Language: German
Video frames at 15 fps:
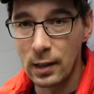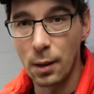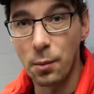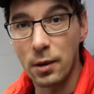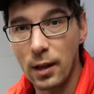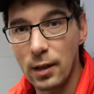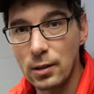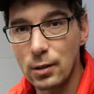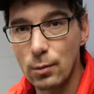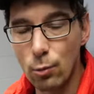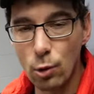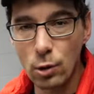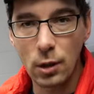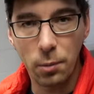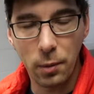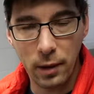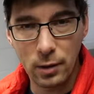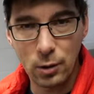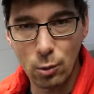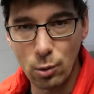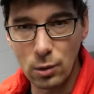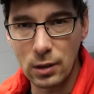damit kannst du
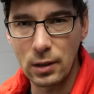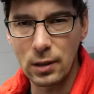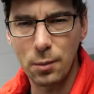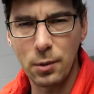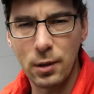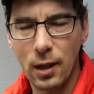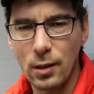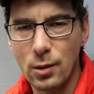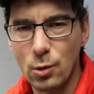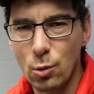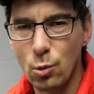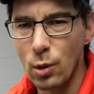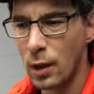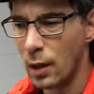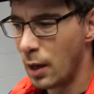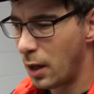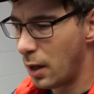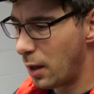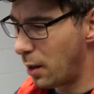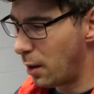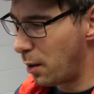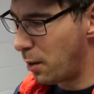Multiplex zusägen, damit kannst du
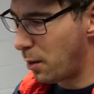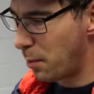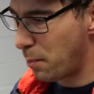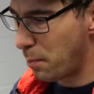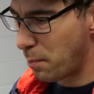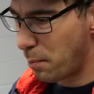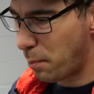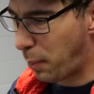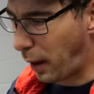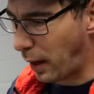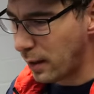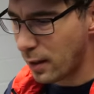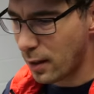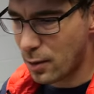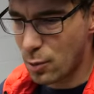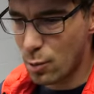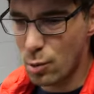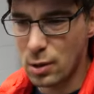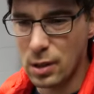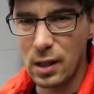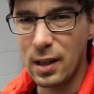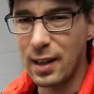äh, Bretter
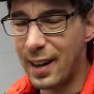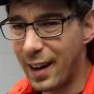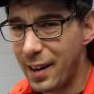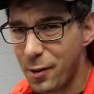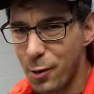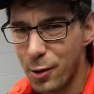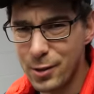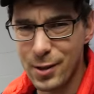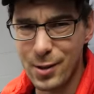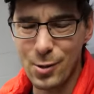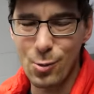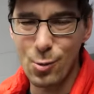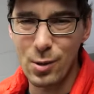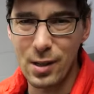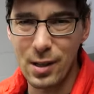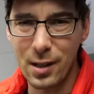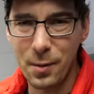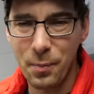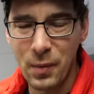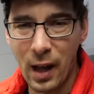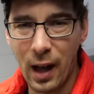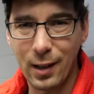zusägen, Kanthölzer
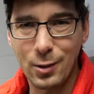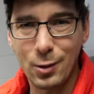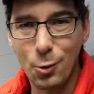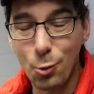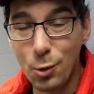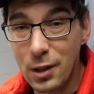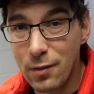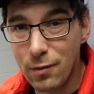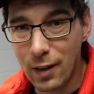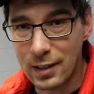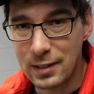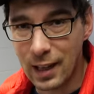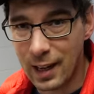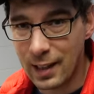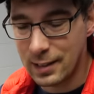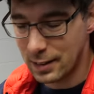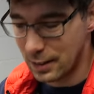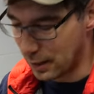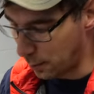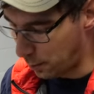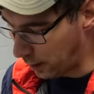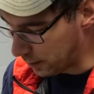zusägen. Also ein
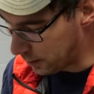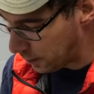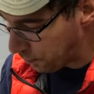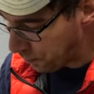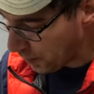Universalsägeblatt.